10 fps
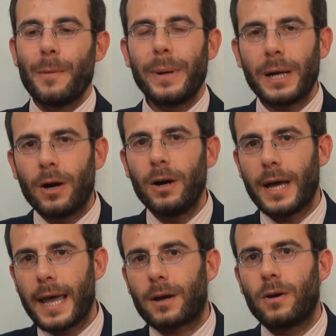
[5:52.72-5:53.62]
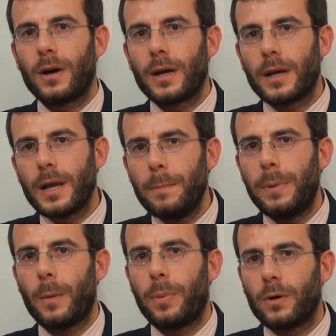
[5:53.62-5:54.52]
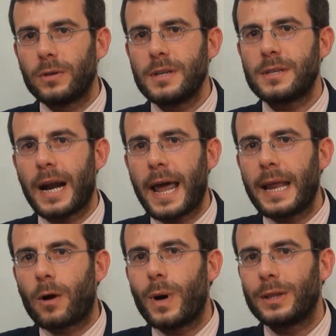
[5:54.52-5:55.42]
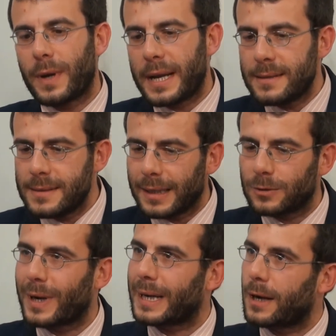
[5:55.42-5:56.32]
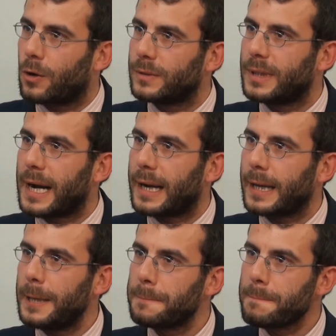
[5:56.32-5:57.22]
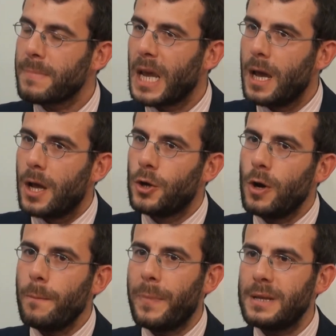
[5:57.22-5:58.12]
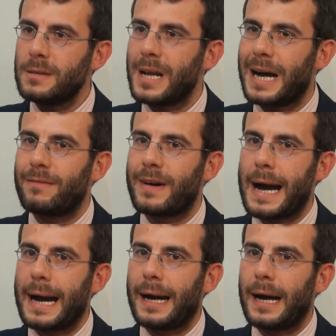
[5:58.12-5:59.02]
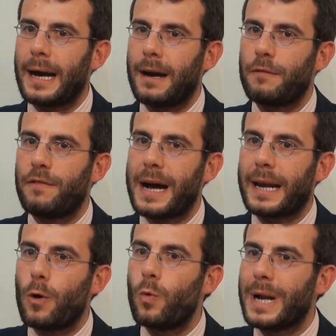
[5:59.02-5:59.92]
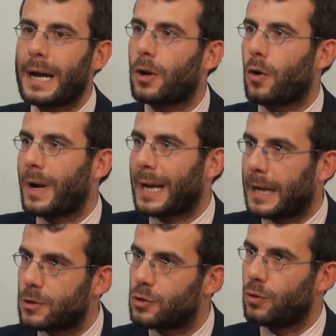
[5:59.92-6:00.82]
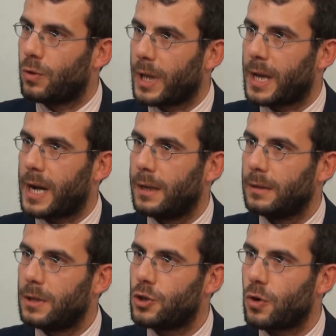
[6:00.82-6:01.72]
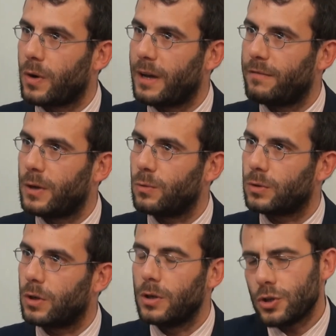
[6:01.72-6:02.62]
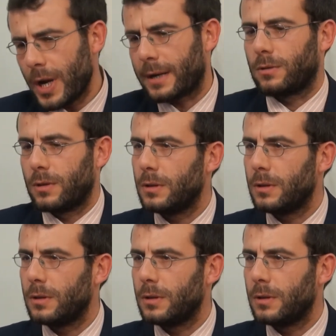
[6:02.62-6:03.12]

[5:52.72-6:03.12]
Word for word: Però ecco, il popolo di Israele quando ha iniziato a raccontare non pensava a fare una cronaca storica di ciò che è avvenuto. Certo,